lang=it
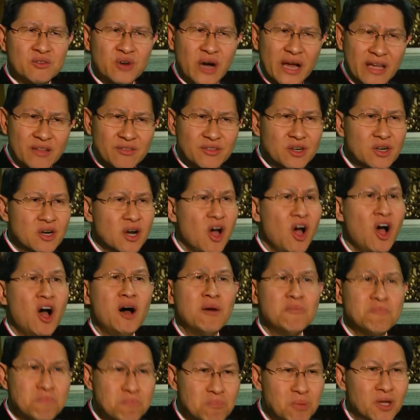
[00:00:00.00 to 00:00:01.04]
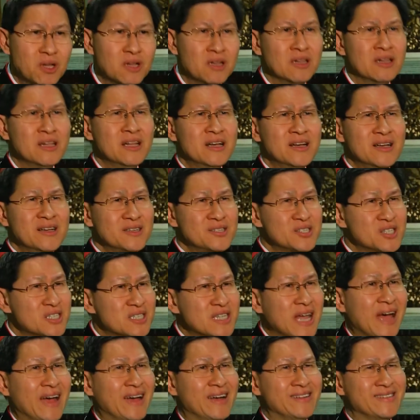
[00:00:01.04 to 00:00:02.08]
Proprio con questo spirito il
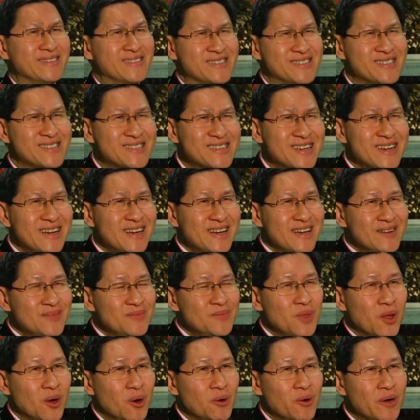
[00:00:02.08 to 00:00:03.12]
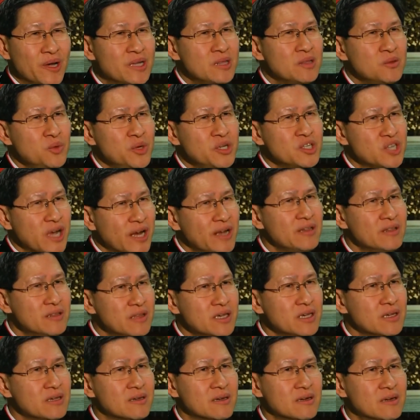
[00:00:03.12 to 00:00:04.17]
cardinale ha dichiarato che il rito di
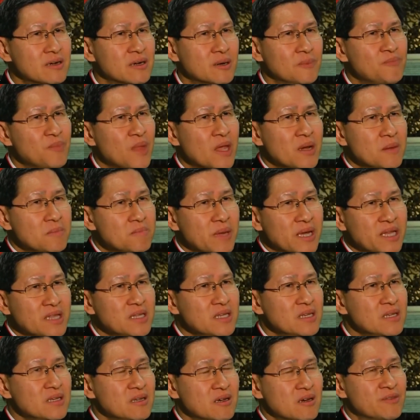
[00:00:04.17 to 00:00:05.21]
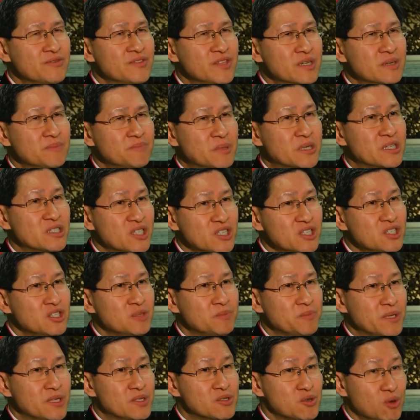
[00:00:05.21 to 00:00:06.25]
apertura della Porta Santa, che si terrà il
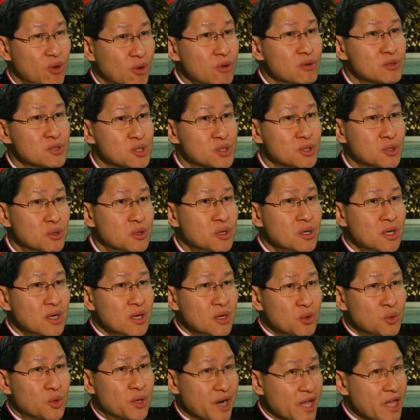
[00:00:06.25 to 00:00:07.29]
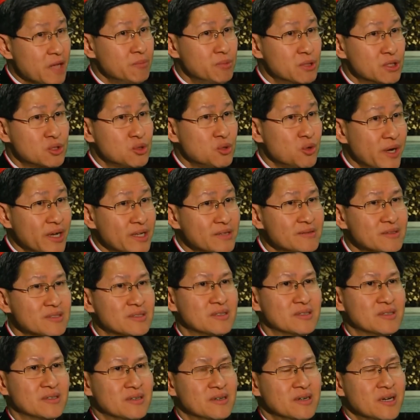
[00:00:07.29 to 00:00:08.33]
9 dicembre a Manila, avrà
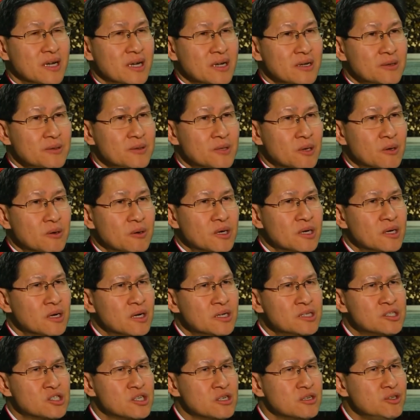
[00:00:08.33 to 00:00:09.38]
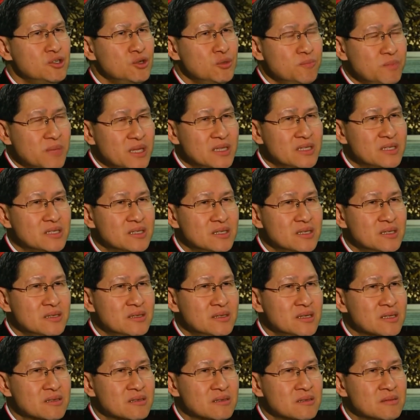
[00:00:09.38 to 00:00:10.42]
una dimensione e una presenza
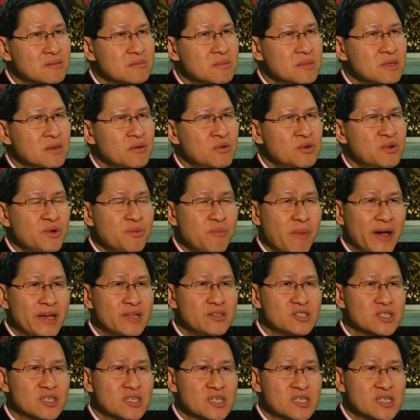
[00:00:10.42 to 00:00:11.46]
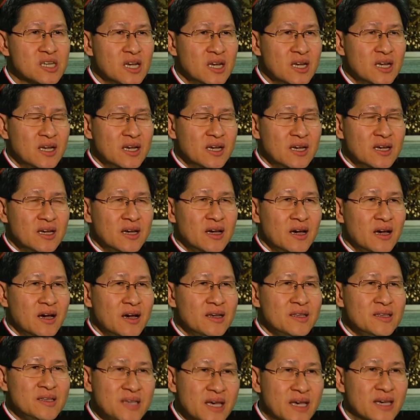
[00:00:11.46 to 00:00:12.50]
speciale, quella dei poveri che
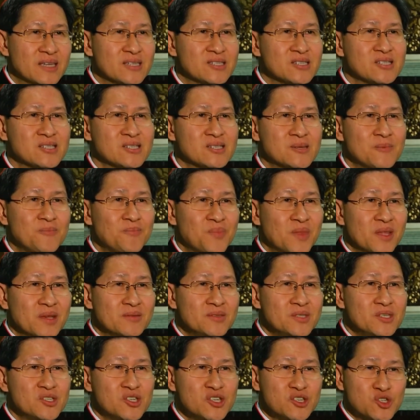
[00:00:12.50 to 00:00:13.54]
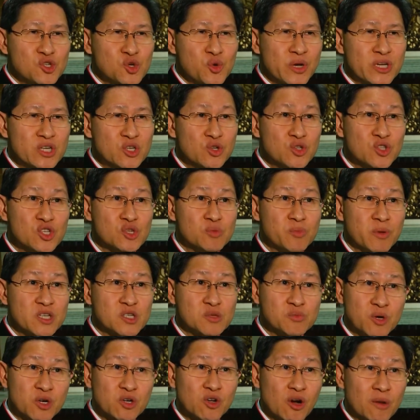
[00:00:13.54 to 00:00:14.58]
aiuteranno Tagle stesso a spingere i
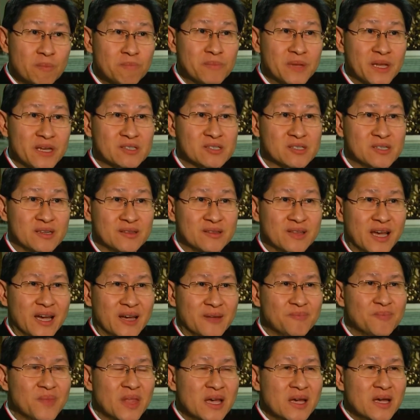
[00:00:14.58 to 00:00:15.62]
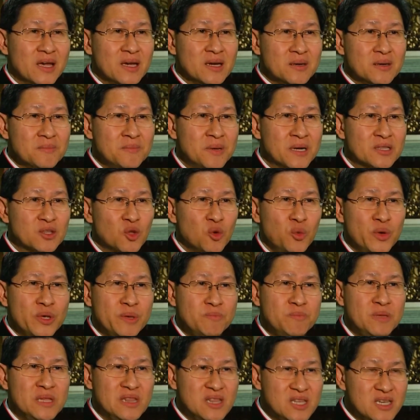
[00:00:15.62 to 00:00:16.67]
battenti della porta in un
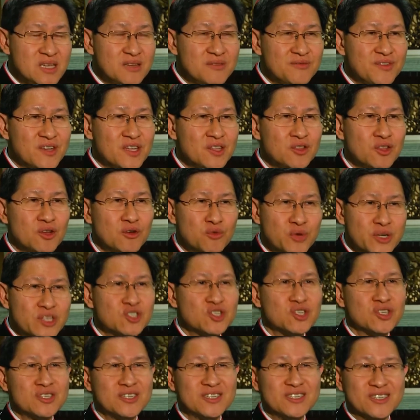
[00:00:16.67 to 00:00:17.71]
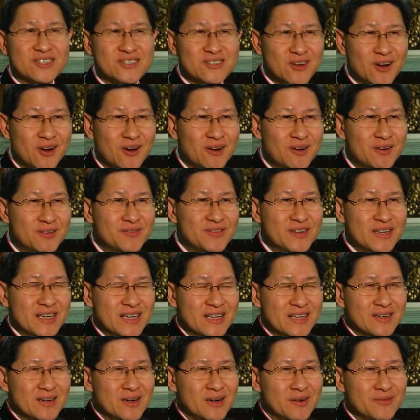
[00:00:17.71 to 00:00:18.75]
gesto che intende simboleggiare
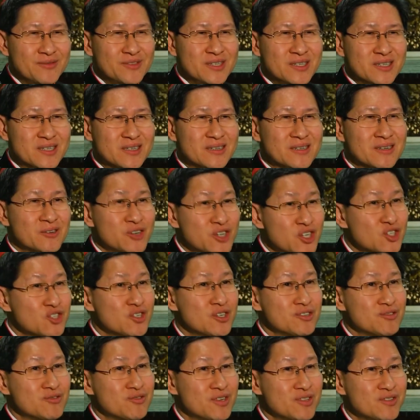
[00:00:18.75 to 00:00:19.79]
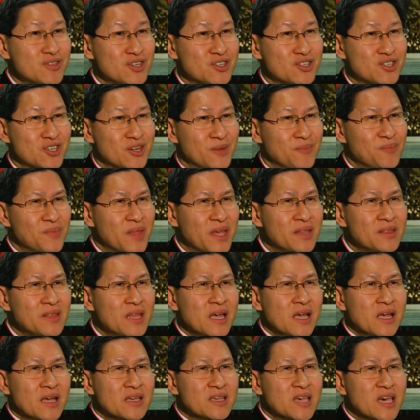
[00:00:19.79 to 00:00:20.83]
l'attenzione preferenziale agli
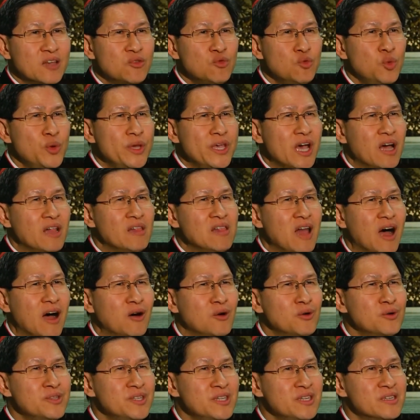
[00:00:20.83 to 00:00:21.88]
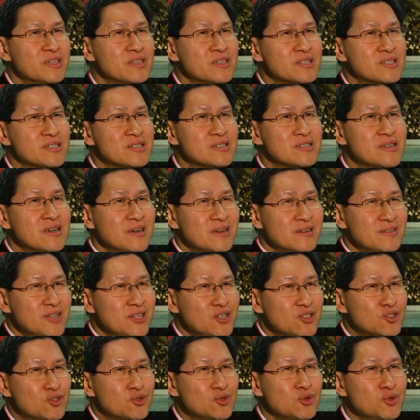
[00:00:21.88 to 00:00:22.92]
emarginati e agli indigenti
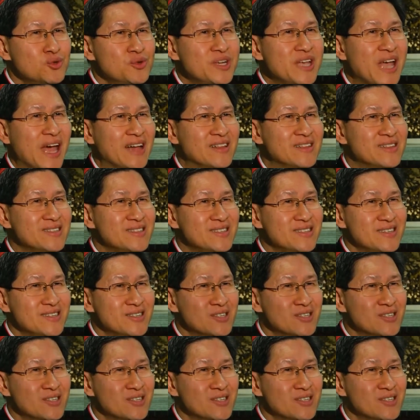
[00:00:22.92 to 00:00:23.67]
nell'anno santo.